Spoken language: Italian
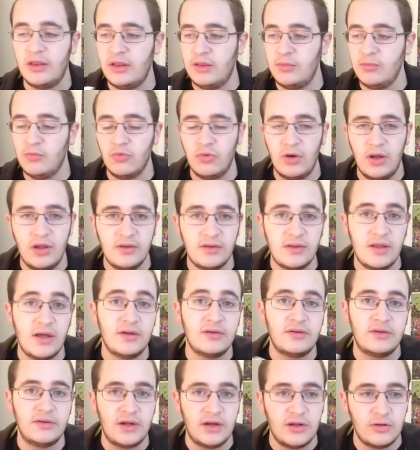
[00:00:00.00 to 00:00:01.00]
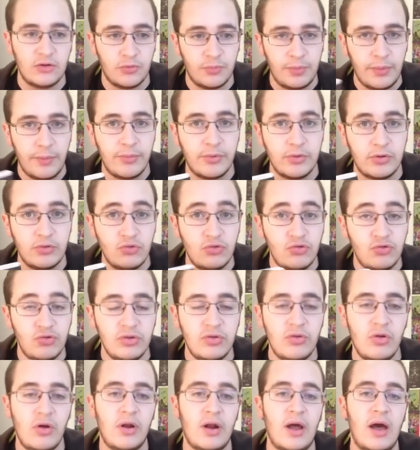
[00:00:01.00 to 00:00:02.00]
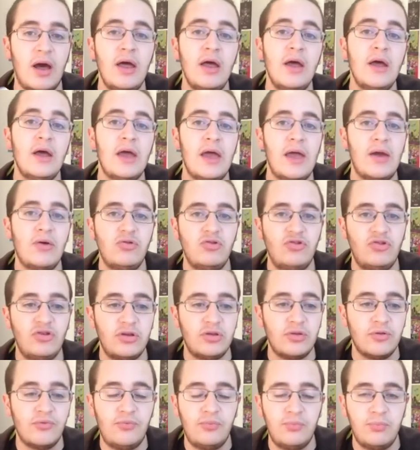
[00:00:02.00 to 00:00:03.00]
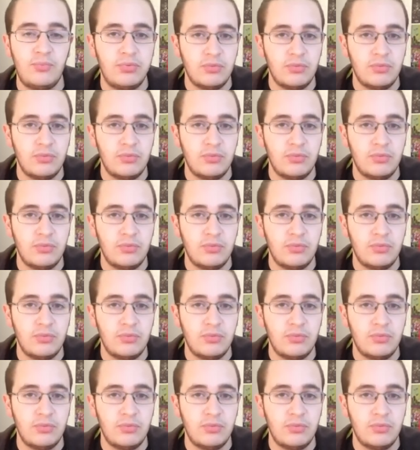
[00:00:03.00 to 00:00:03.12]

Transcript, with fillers: di Mulai tra l'altro proprio di Ushu e Tora uscito,